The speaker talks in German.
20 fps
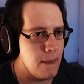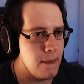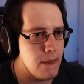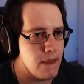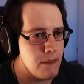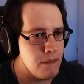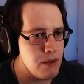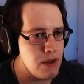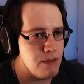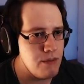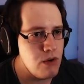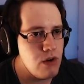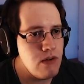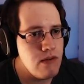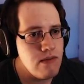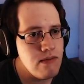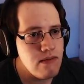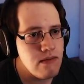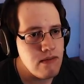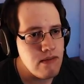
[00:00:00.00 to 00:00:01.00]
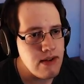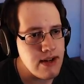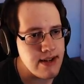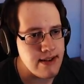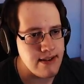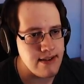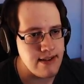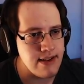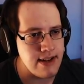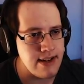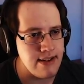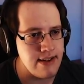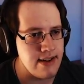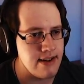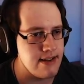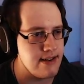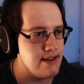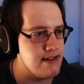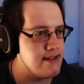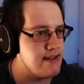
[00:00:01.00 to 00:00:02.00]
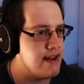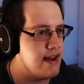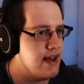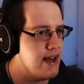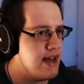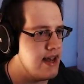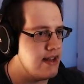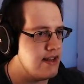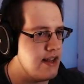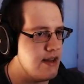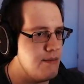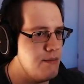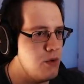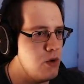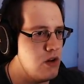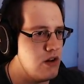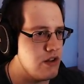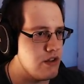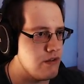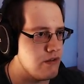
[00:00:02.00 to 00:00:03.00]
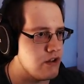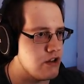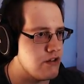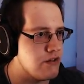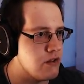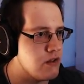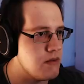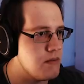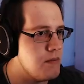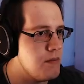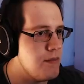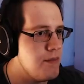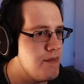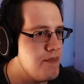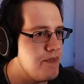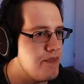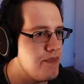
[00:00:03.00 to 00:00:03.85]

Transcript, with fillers: Na, der Müll. Ah, das ist der Gitarrenhals. Der Müll ist verschwunden.